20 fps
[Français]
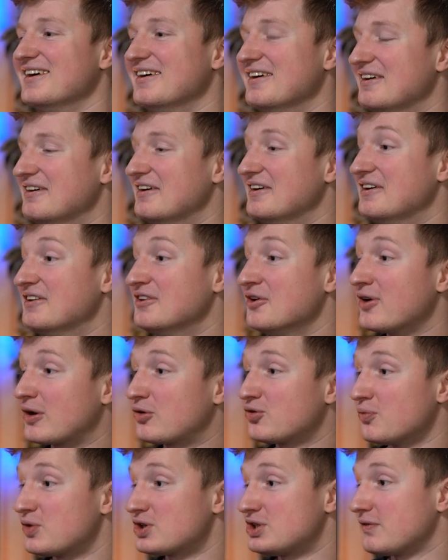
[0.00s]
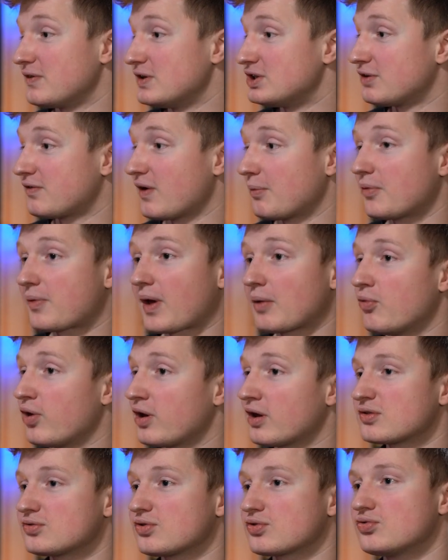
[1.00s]
Euh, non, écoute, moi j'ai fait à peu près
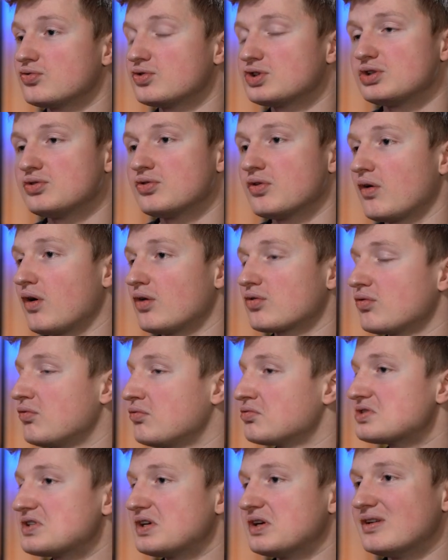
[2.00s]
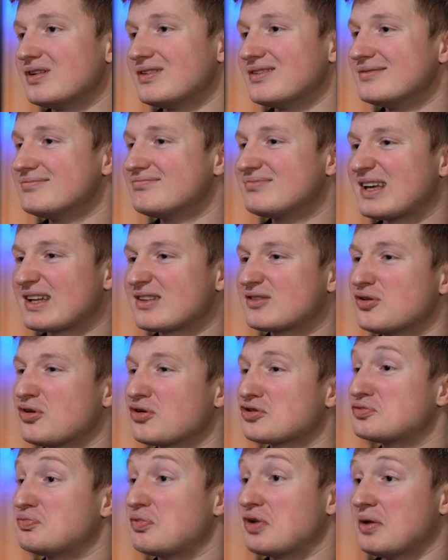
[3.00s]
moyen surtout. J'ai dû avoir entre 11 et
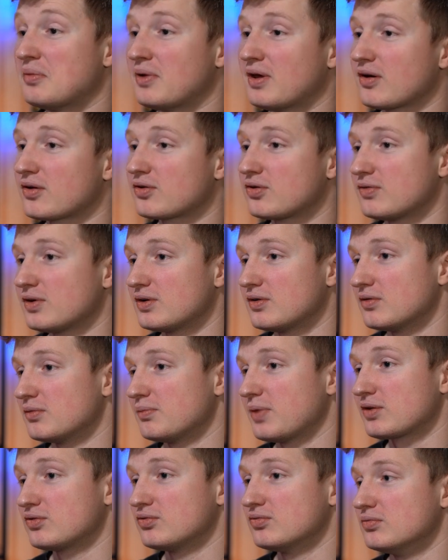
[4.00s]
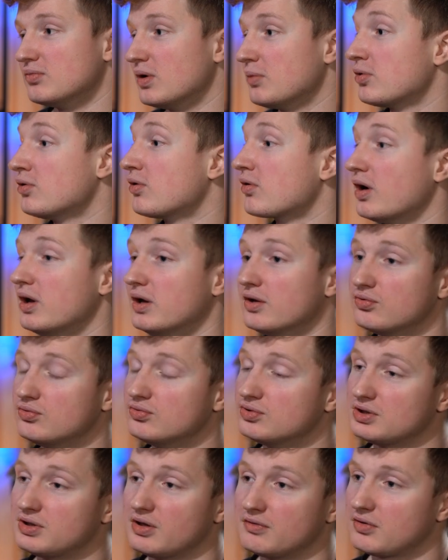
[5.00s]
14 pour les meilleurs, tu vois, partout, même en anglais et
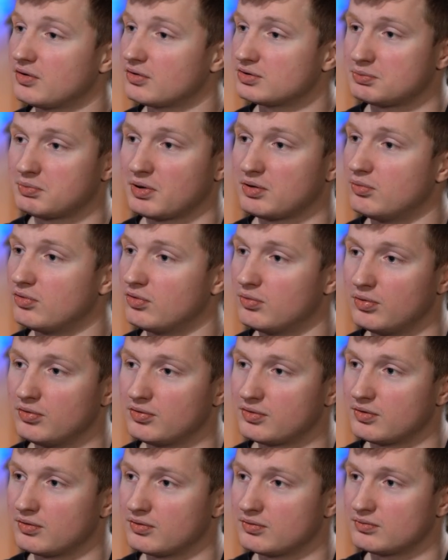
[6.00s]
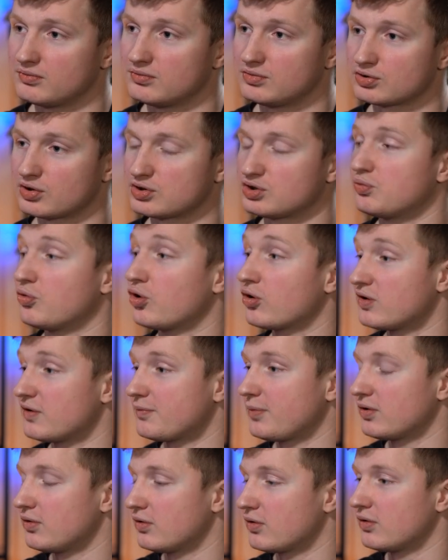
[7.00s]
tout. J'étais fort, j'ai pas eu beaucoup plus. Je crois que mieux en
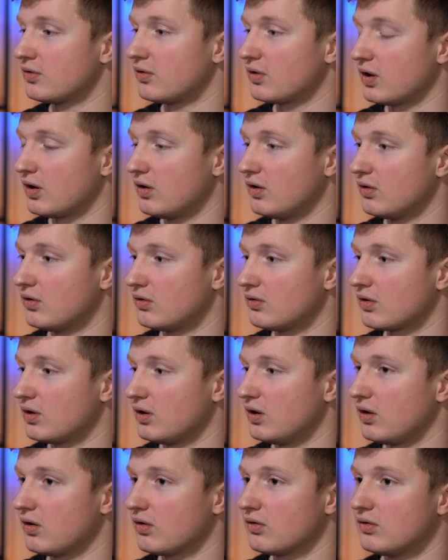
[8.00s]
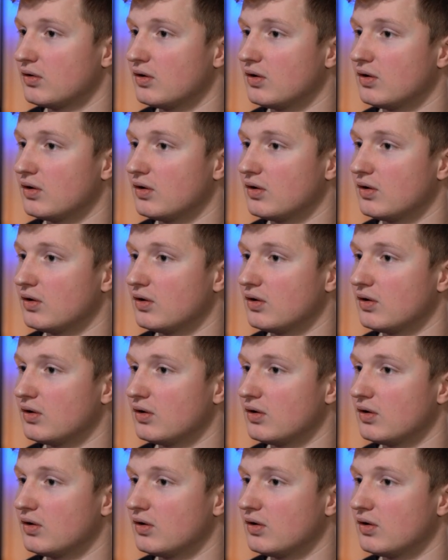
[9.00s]
espagnol qu'en anglais d'ailleurs.